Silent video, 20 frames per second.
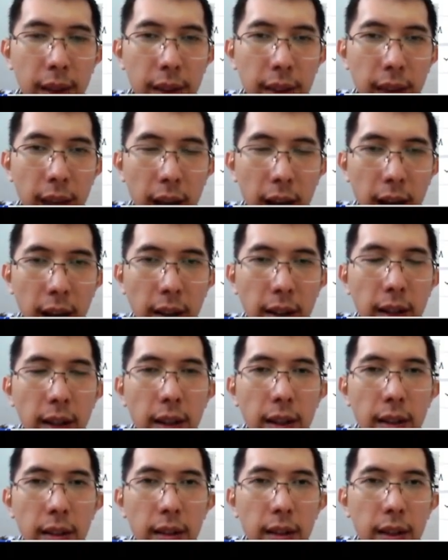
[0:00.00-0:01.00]
Dan
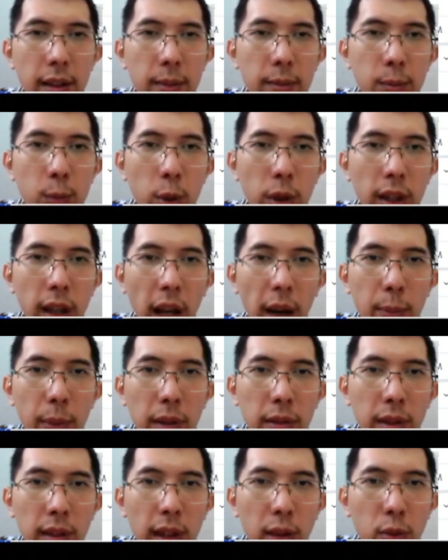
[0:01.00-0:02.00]
mungkin
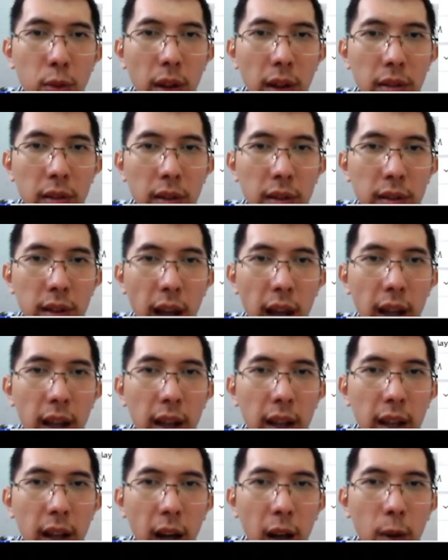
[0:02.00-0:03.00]
ABC-nya sudah
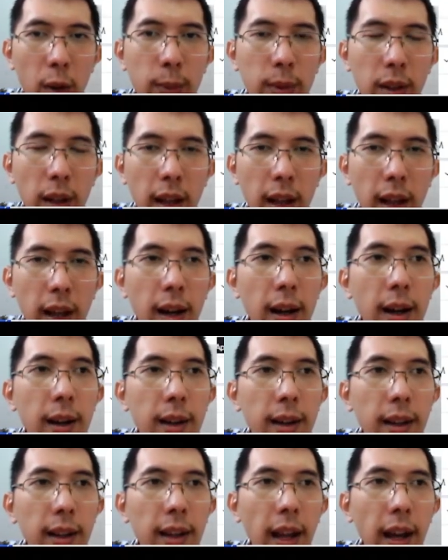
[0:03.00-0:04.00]
selesai. Kalau
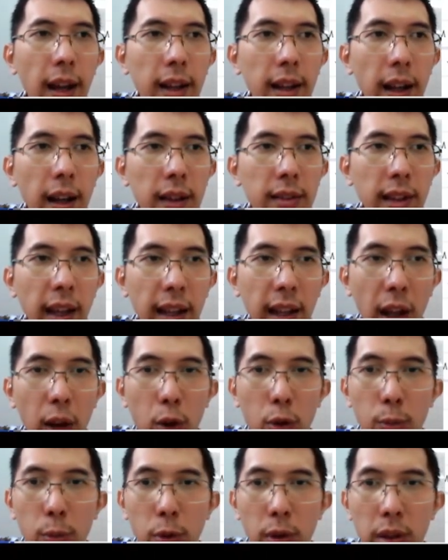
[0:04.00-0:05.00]
misalnya ini adalah
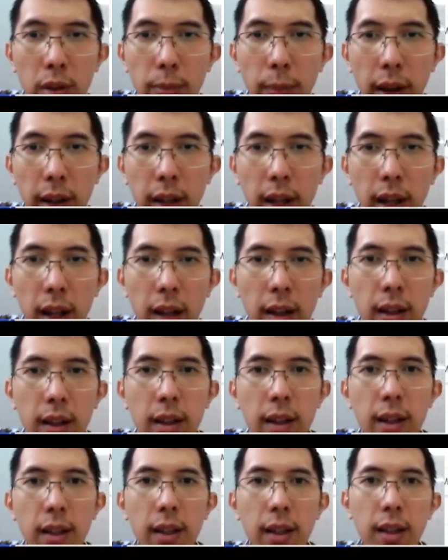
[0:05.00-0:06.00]
skenario bullish maka
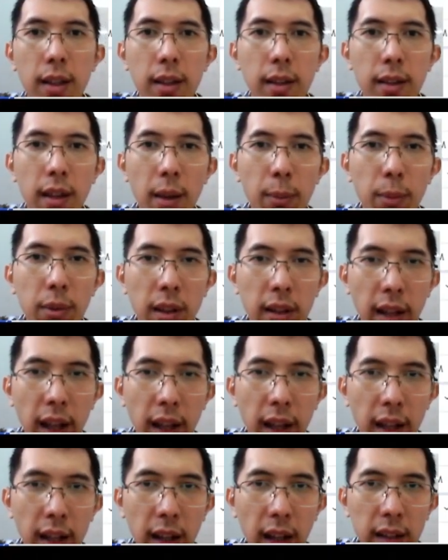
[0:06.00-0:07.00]
dia bisa
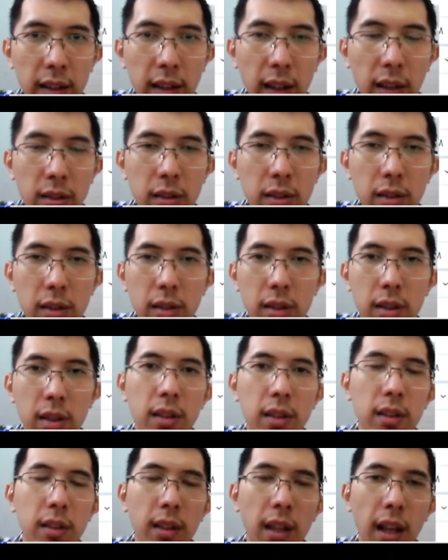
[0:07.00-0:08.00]
naik ke atas
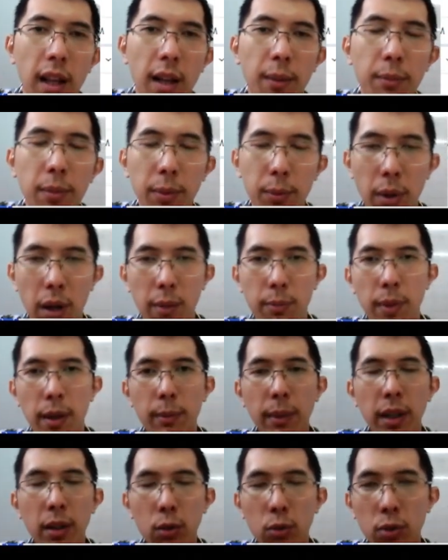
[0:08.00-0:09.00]
dalam beberapa
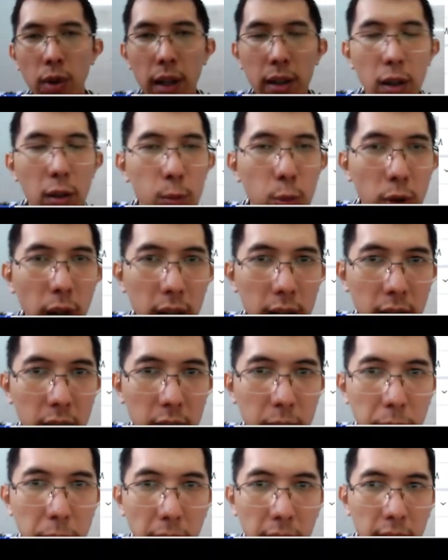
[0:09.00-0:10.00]
minggu atau bulan ke
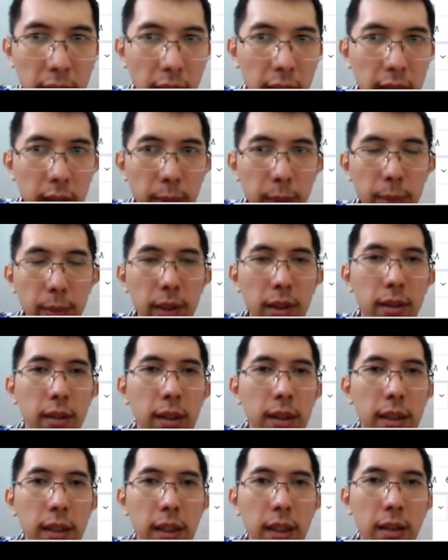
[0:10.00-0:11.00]
depan ya, teman-teman.
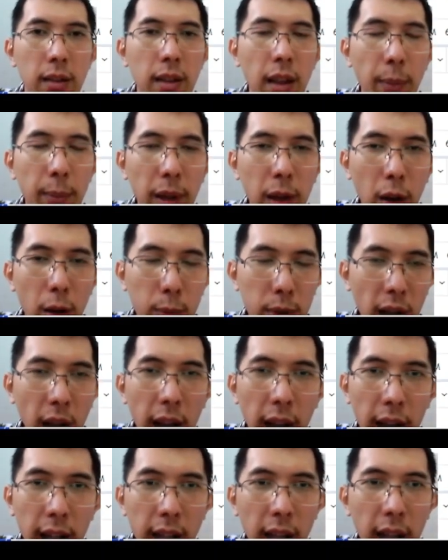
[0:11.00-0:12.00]
Tapi kalau
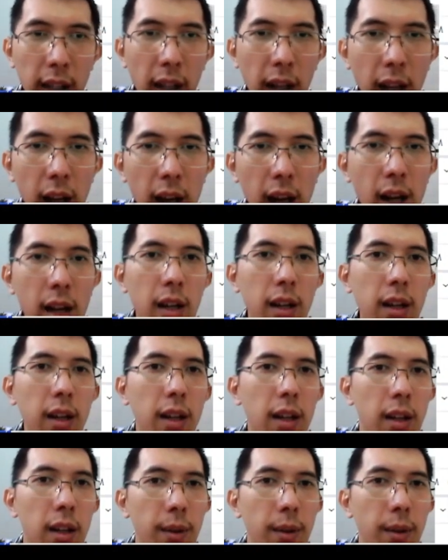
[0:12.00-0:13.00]
misalnya ini adalah
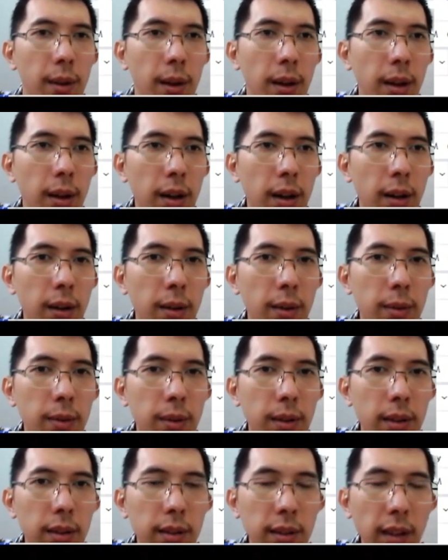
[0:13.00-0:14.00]
uh,